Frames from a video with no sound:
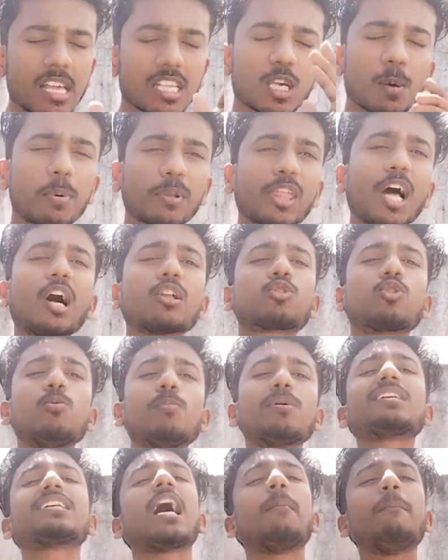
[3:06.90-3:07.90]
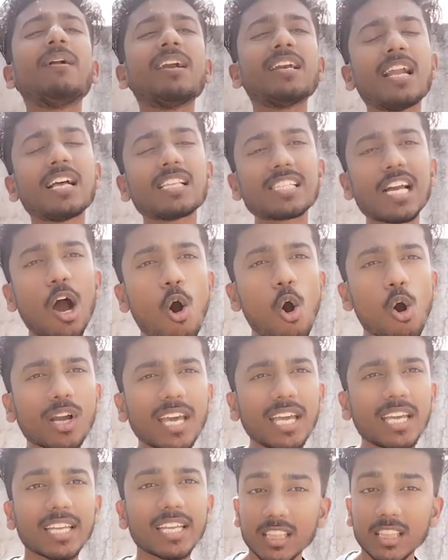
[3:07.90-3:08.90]
कि बताओ तुम क्या बनना चाहोगे
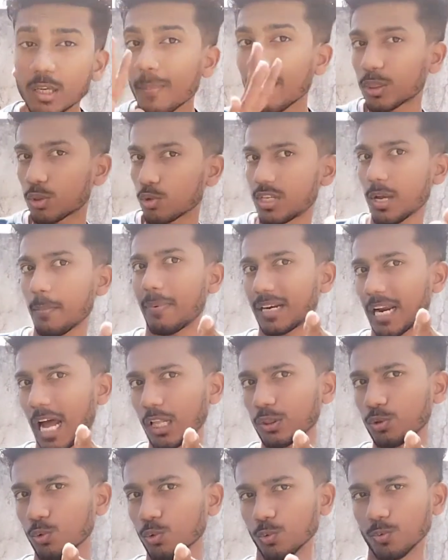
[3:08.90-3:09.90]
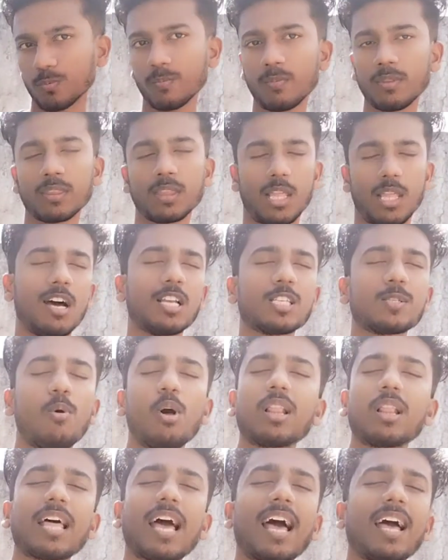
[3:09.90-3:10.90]
यदि मैं तुझे बना दूँ हंस
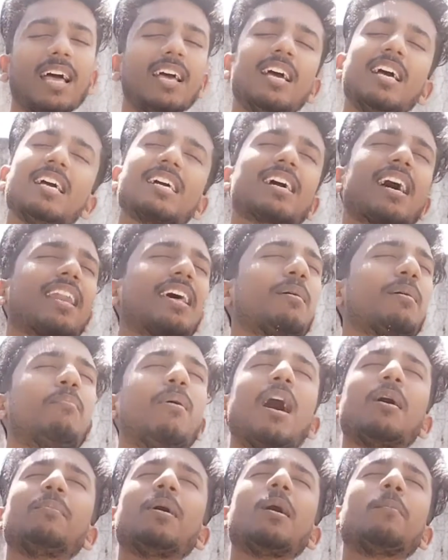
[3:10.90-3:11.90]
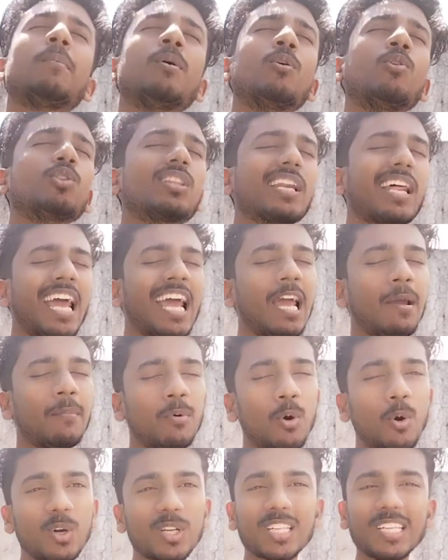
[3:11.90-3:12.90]
बोलता है अरे बाबा बहुत रहम
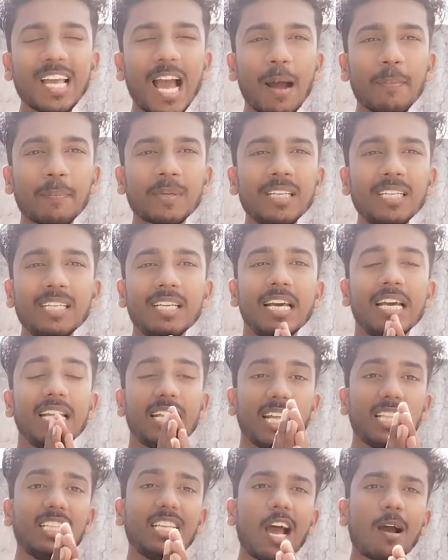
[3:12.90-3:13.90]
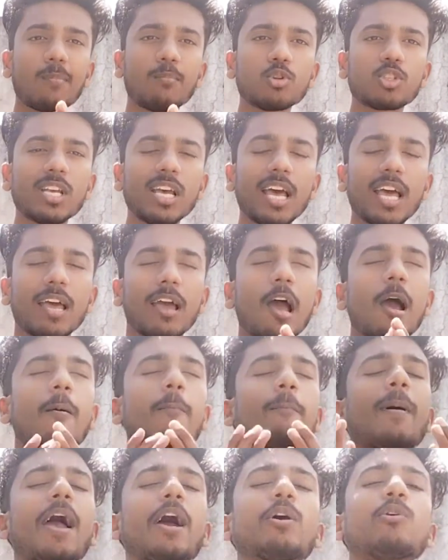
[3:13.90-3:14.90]
होगी आपकी यदि आप मुझे
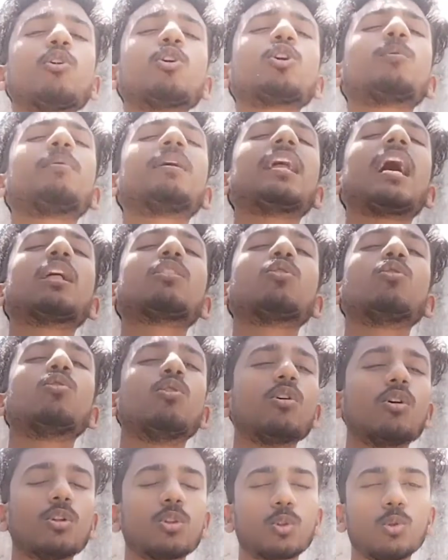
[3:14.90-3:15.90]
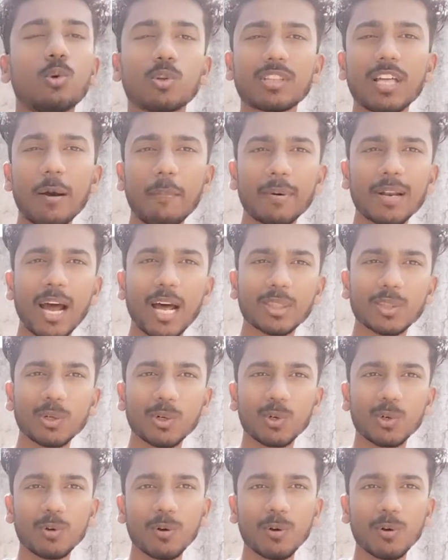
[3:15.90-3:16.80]
पैरोट बना दो तोता बना दो